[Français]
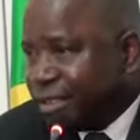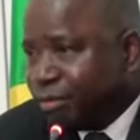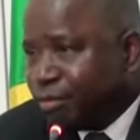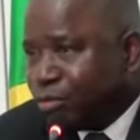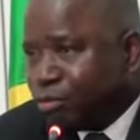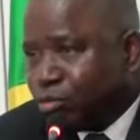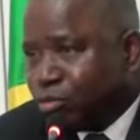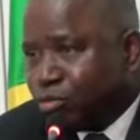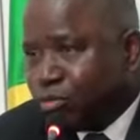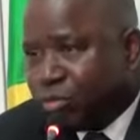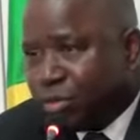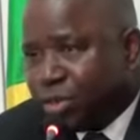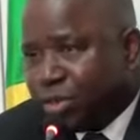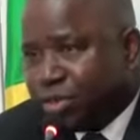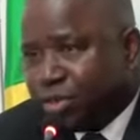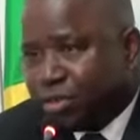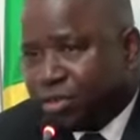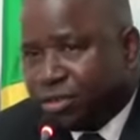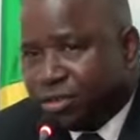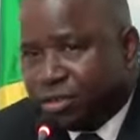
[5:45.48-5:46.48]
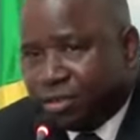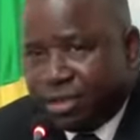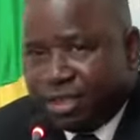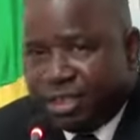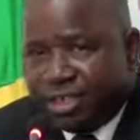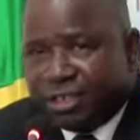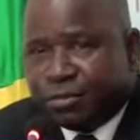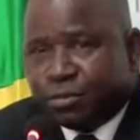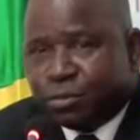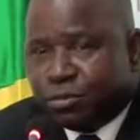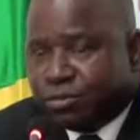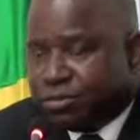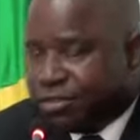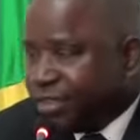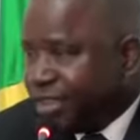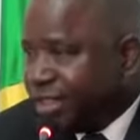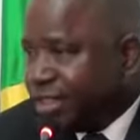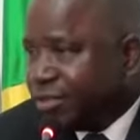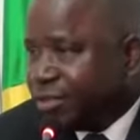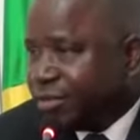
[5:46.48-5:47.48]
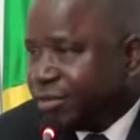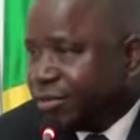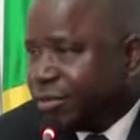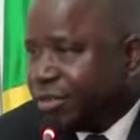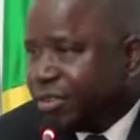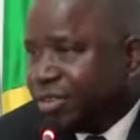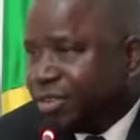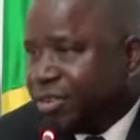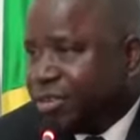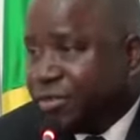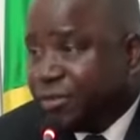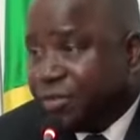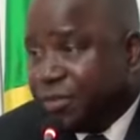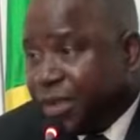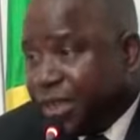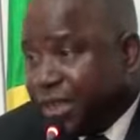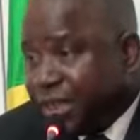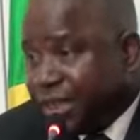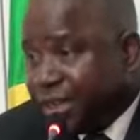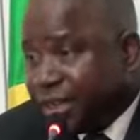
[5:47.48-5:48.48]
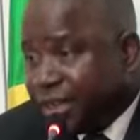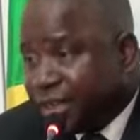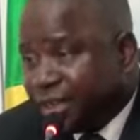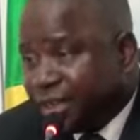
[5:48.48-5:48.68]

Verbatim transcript: pour le brillant exposé que vous venez de faire,